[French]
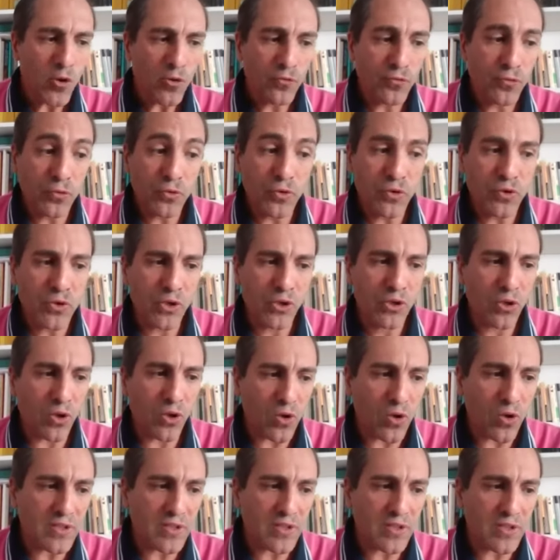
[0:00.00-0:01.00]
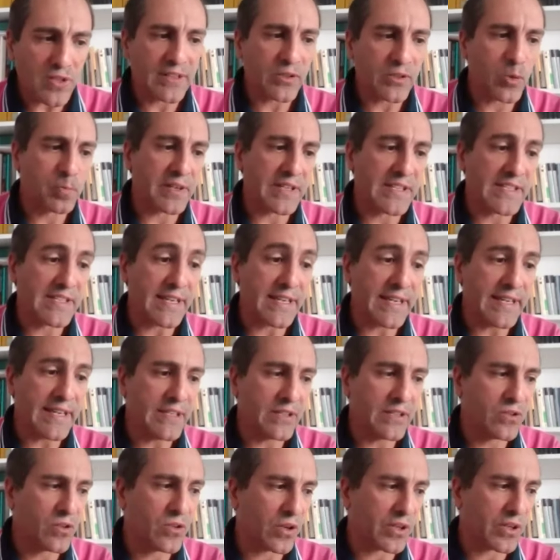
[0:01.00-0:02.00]
toute une grande entreprise
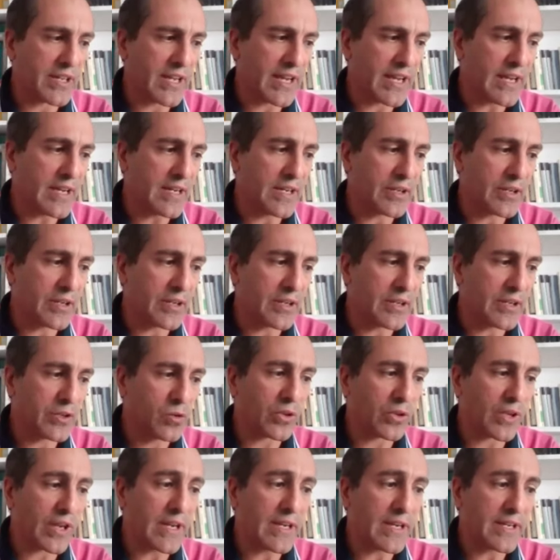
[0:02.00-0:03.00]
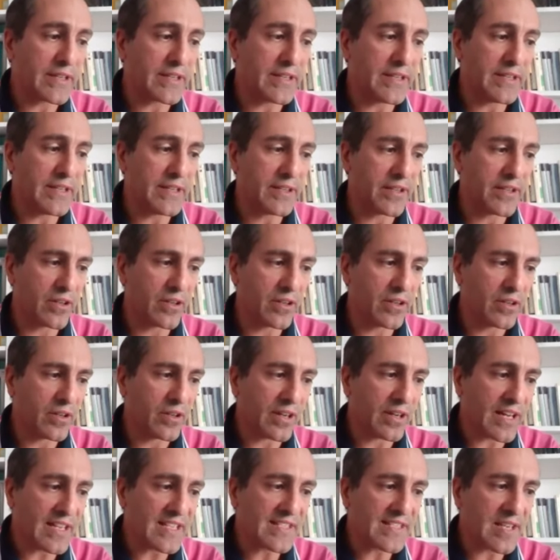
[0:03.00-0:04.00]
éditoriale et culturelle qui euh,
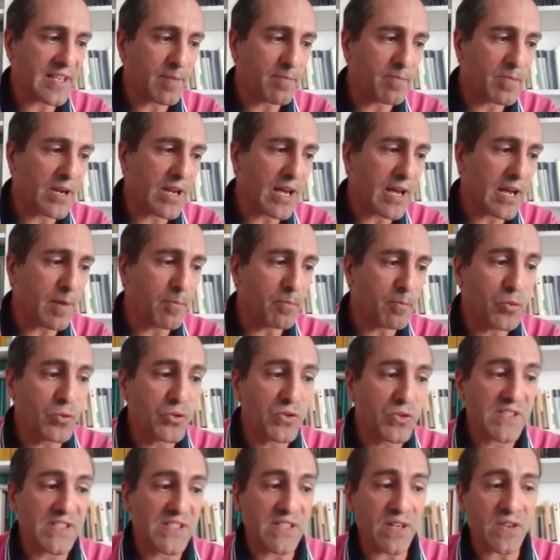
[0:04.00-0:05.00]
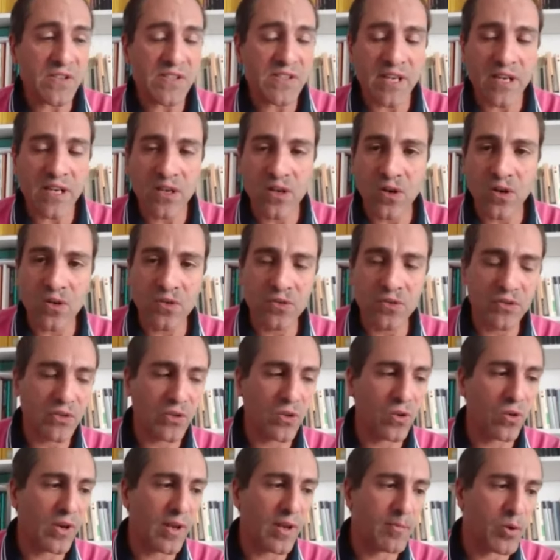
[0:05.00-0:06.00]
rassembla plus de 150
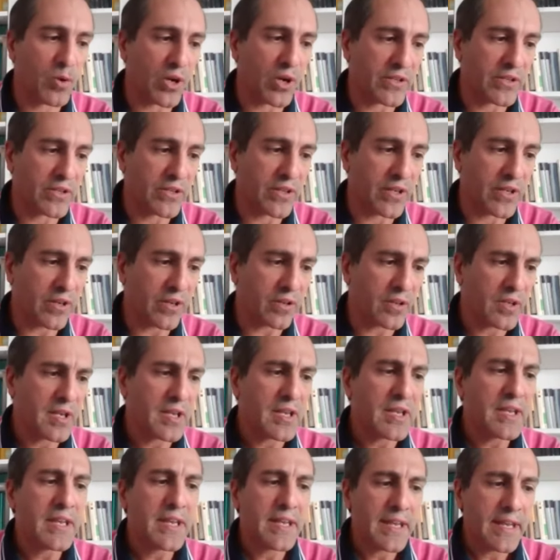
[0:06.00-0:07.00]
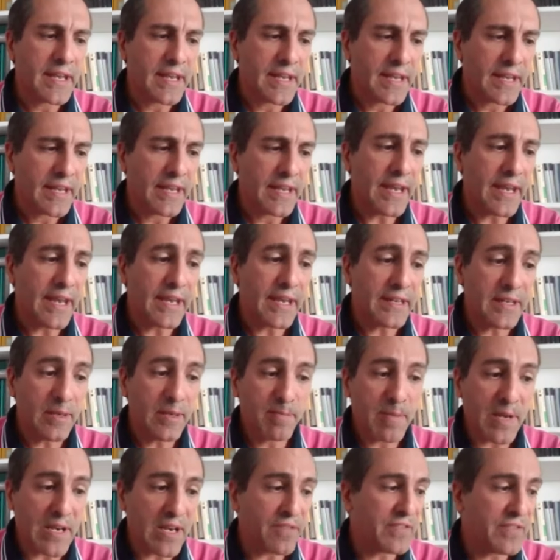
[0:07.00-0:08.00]
collaborateurs et qui
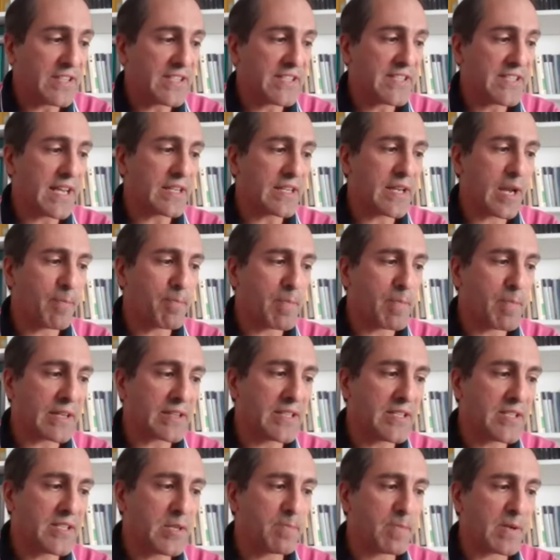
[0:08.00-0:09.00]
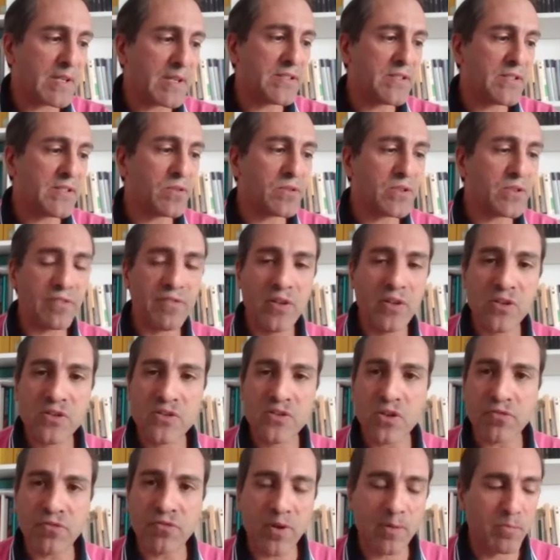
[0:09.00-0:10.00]
bénéficia de la participation des
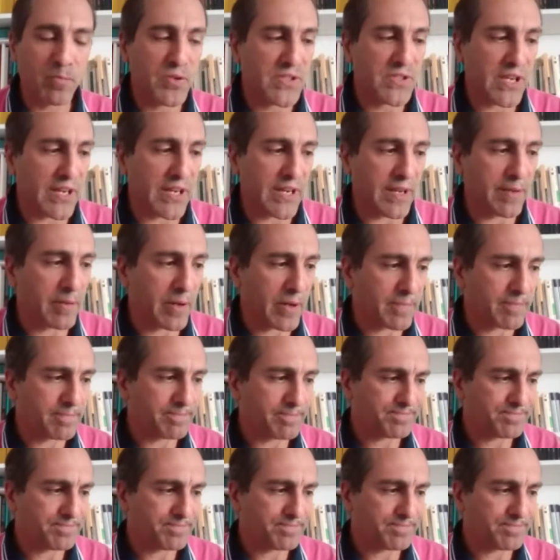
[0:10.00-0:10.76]
philosophes les plus célèbres.